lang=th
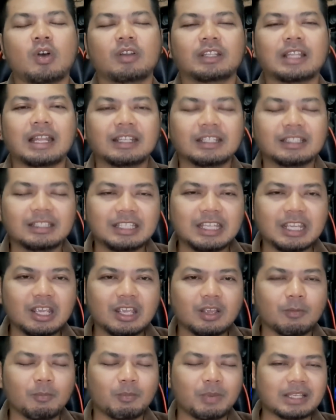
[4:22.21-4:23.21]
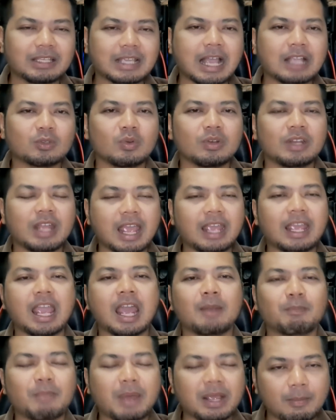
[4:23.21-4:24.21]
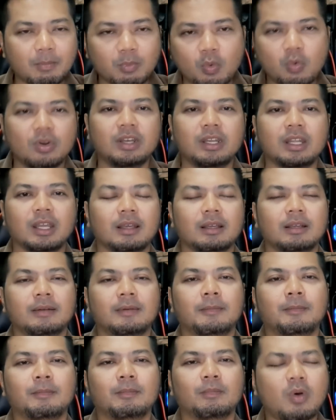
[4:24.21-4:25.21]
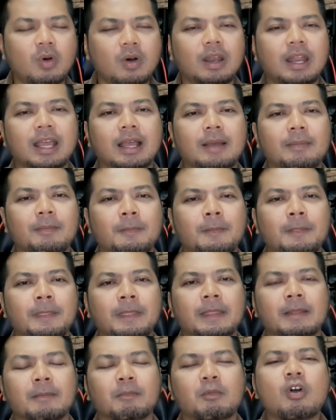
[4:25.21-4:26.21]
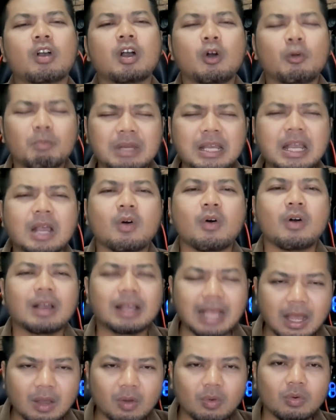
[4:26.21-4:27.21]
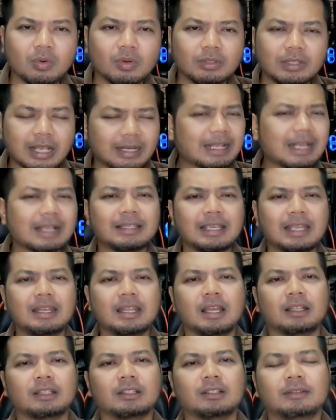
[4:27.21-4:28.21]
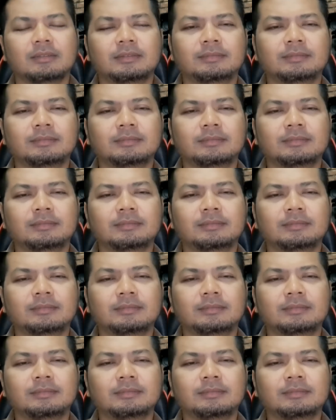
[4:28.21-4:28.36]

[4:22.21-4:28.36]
ตอนนั้นที่ประชาชนแห่แหนไปกับคุณเนี่ยเพราะอะไรครับเพราะเขาเบื่อของเก่าอย่างทักษิณเนี่ย